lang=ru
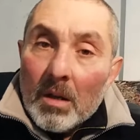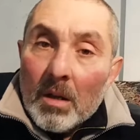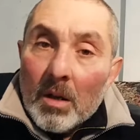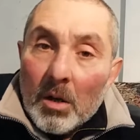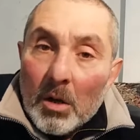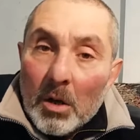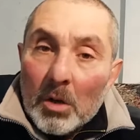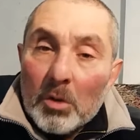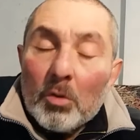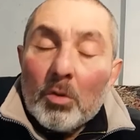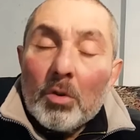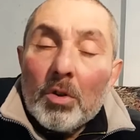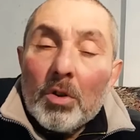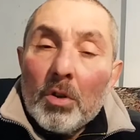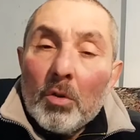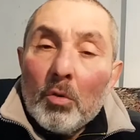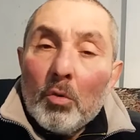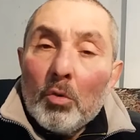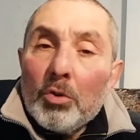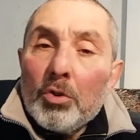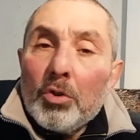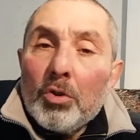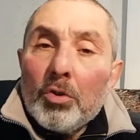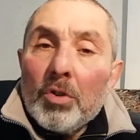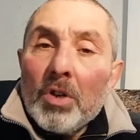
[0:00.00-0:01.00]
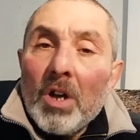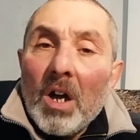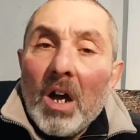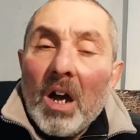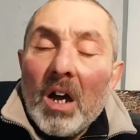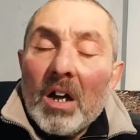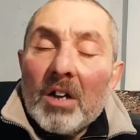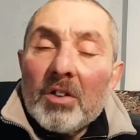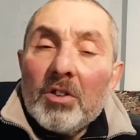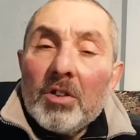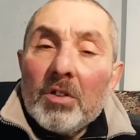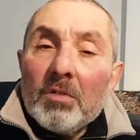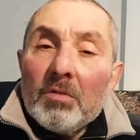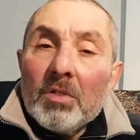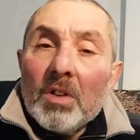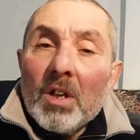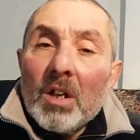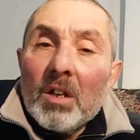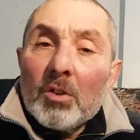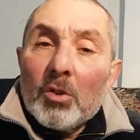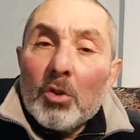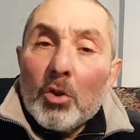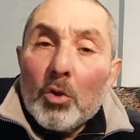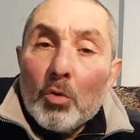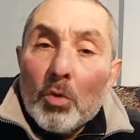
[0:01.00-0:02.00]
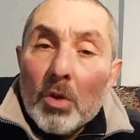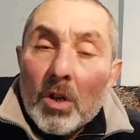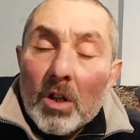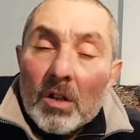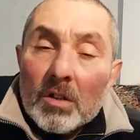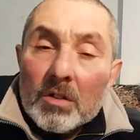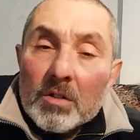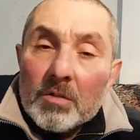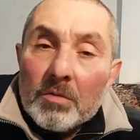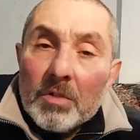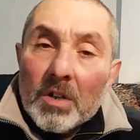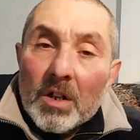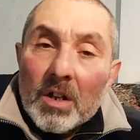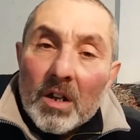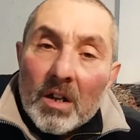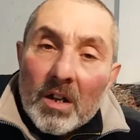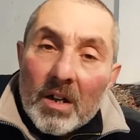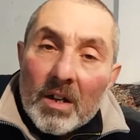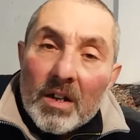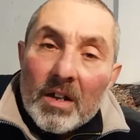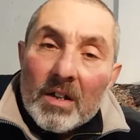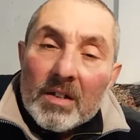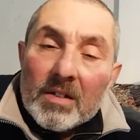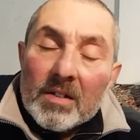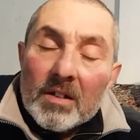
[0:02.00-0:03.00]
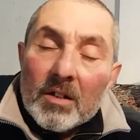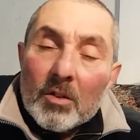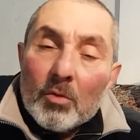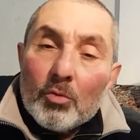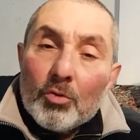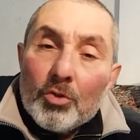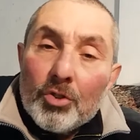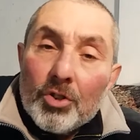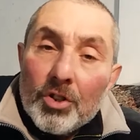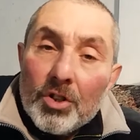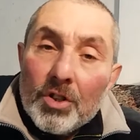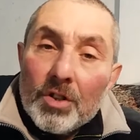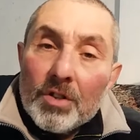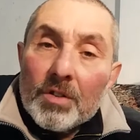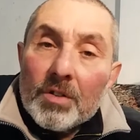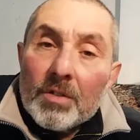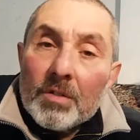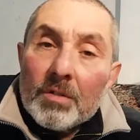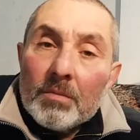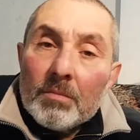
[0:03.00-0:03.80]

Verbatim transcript: который очень активно дрюкал своих грязных учениц.